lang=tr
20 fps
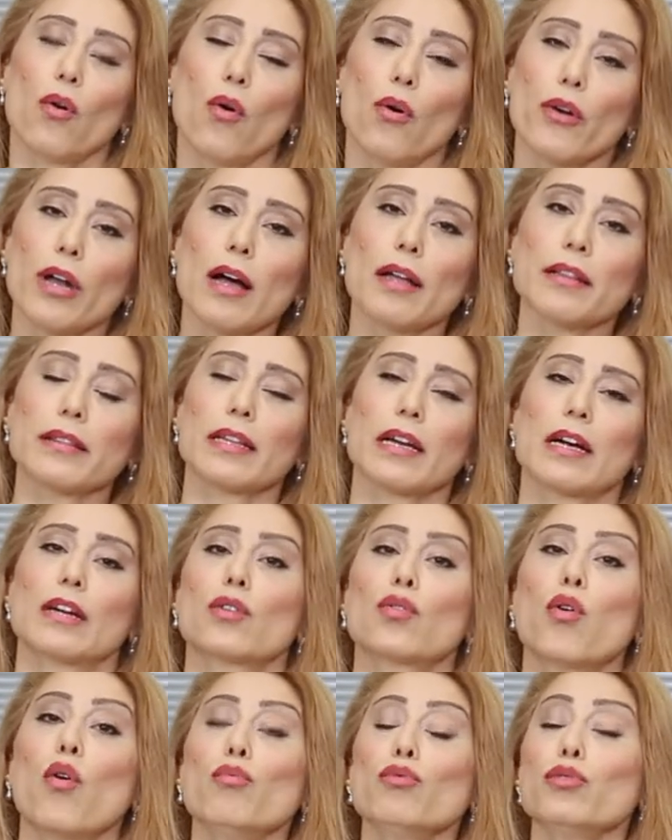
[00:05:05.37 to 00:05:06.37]
oranla
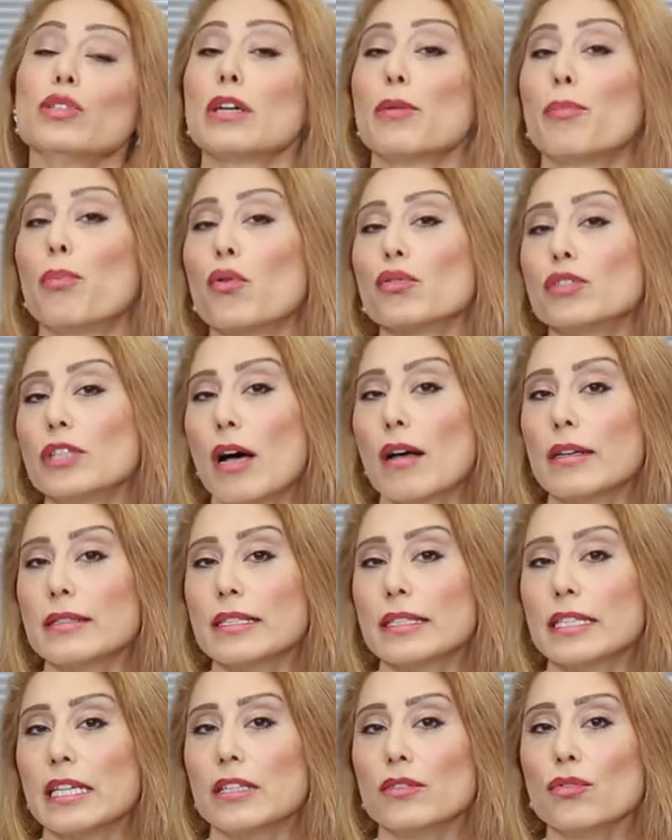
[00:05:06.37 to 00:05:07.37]
komuta
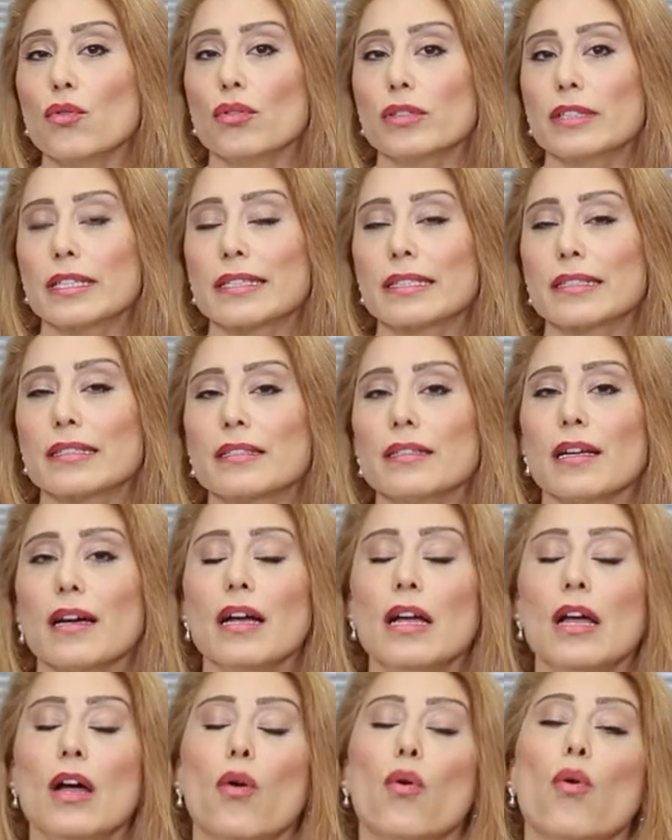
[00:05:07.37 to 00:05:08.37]
potansiyeli noktasında